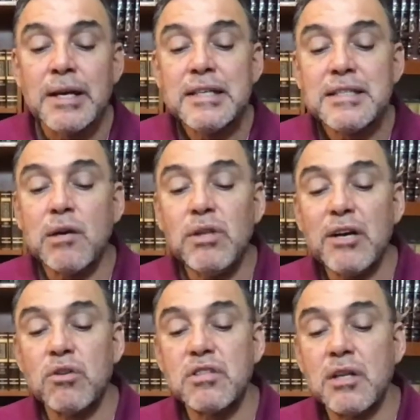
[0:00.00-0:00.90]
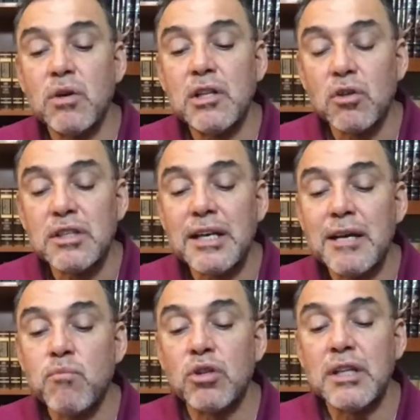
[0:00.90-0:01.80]
Zeus le concedió el don de la
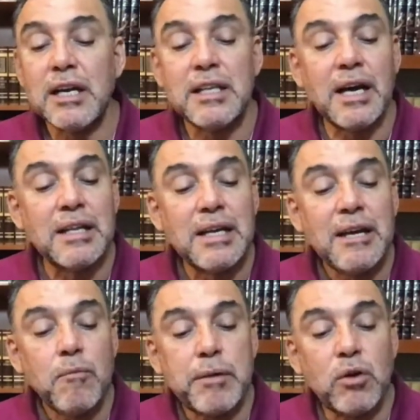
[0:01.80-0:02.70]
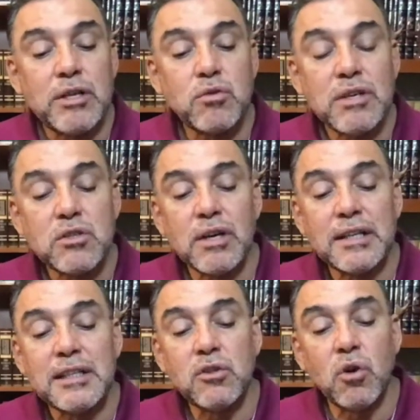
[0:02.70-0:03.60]
inmortalidad, pero eso hizo que
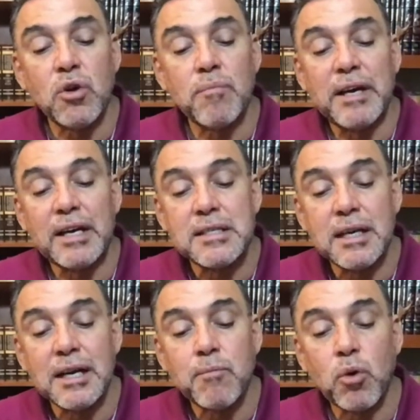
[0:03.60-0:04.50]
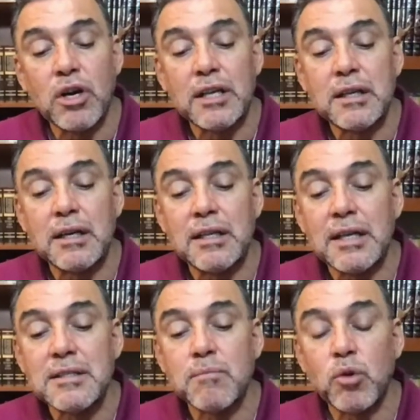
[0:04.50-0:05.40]
Titonio envejeciera por la
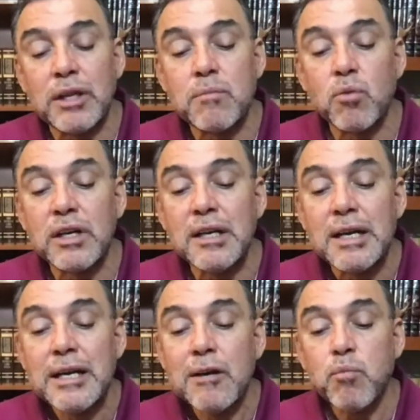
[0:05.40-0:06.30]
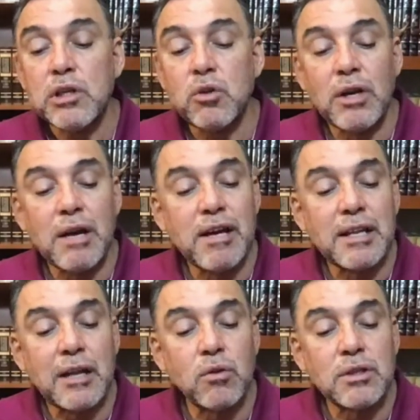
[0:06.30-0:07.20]
eternidad sin poder morir, pues no le había
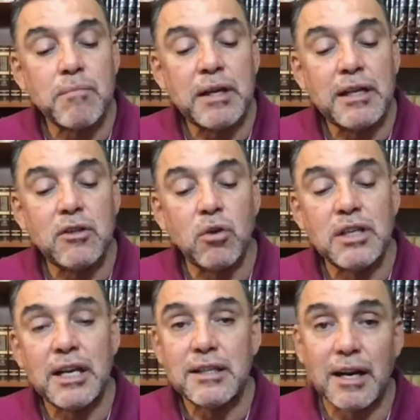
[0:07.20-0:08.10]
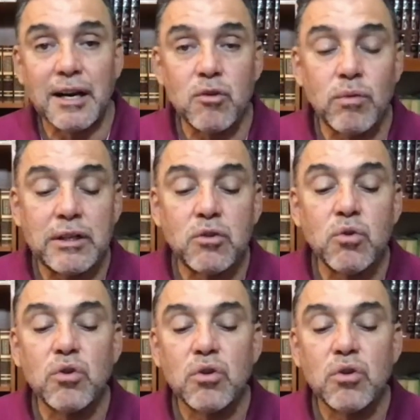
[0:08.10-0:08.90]
dado también el don de la eterna juventud.